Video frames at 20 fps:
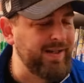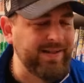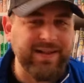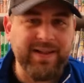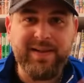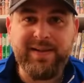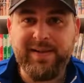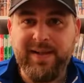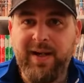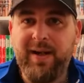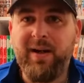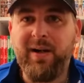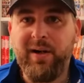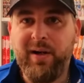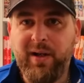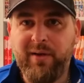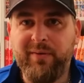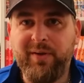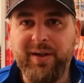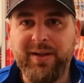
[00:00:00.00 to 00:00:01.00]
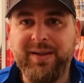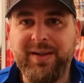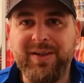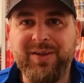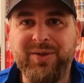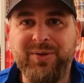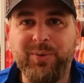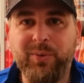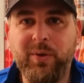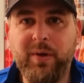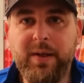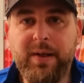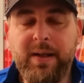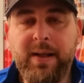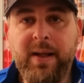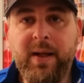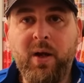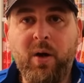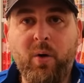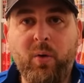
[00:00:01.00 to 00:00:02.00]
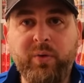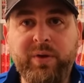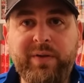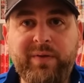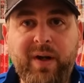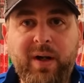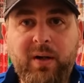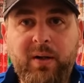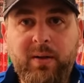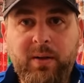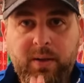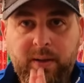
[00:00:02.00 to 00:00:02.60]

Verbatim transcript: C'est ça la vraie question. On y va